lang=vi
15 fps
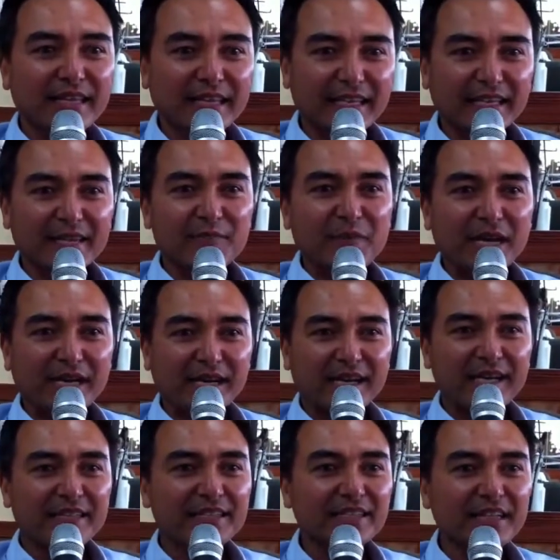thì
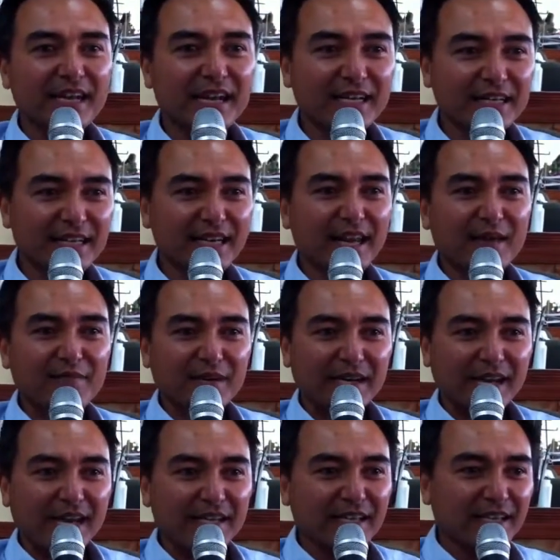mình trước hết đó là
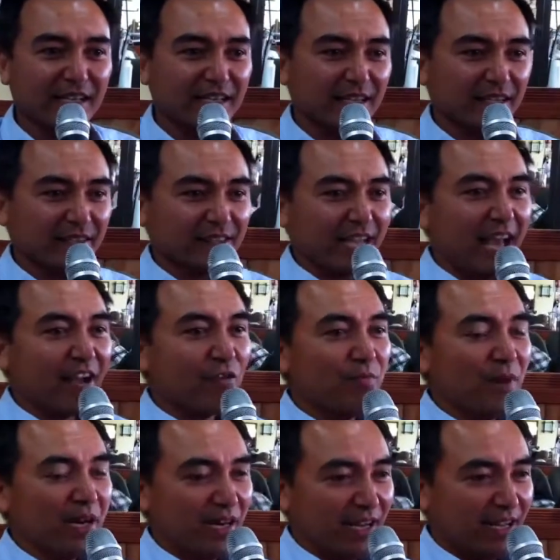mình ở xã của
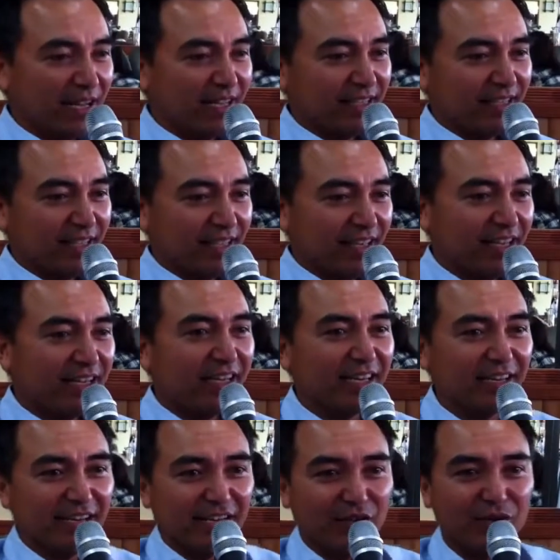mình
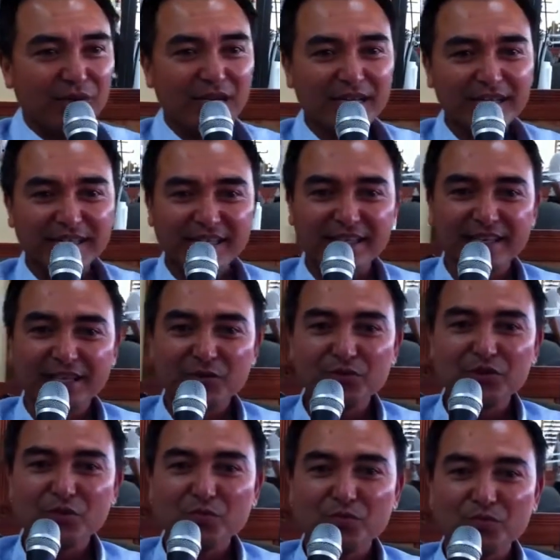lên lửa thì liệu
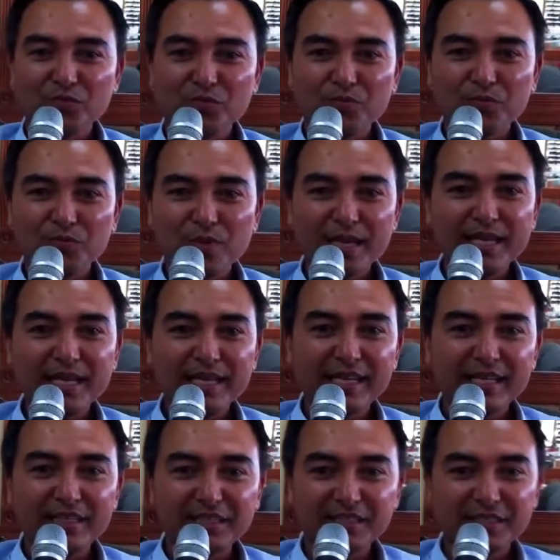dùng mấy cái
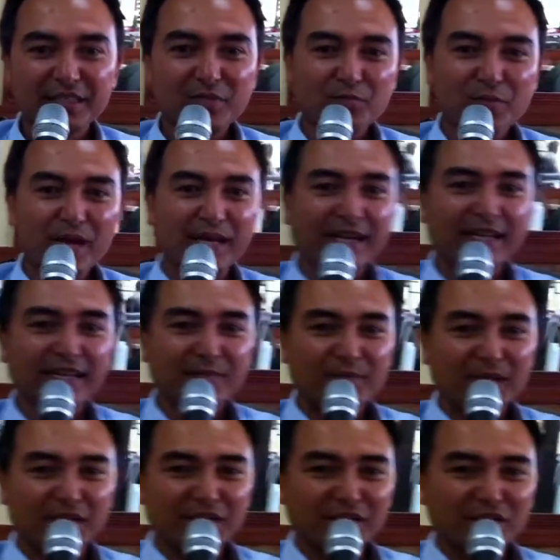kia trước còn mình thì
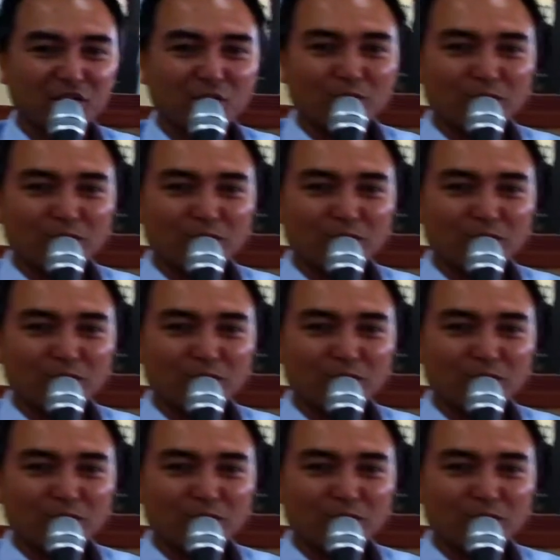mình